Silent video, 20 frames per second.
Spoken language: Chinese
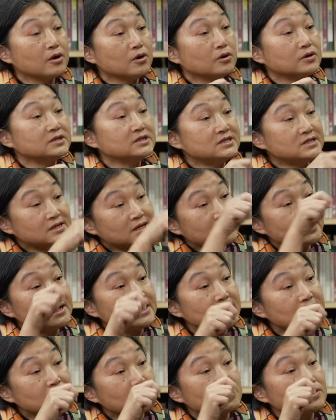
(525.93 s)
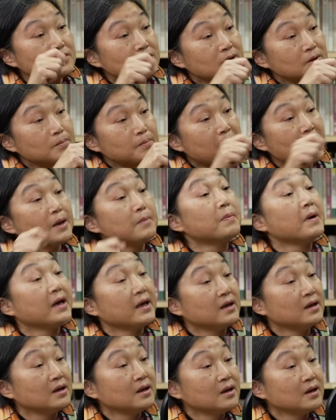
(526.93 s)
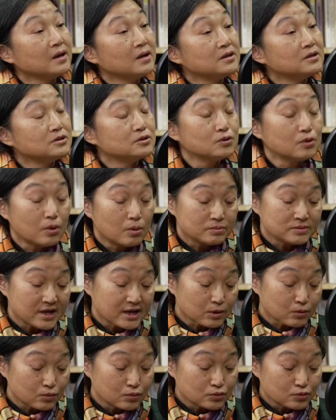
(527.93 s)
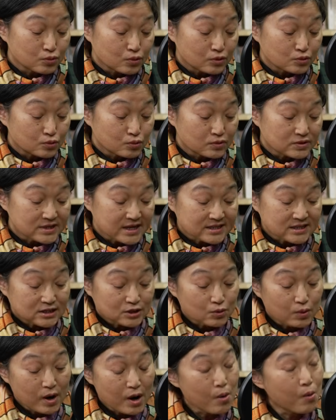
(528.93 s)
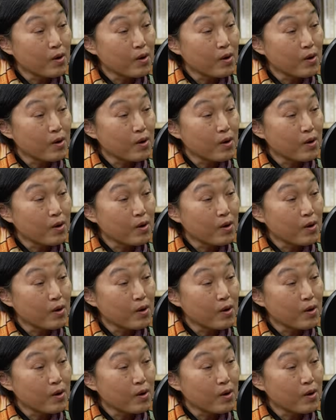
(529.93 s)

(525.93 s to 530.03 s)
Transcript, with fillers: 有一些配备。是，所以我们在估说，如果在十万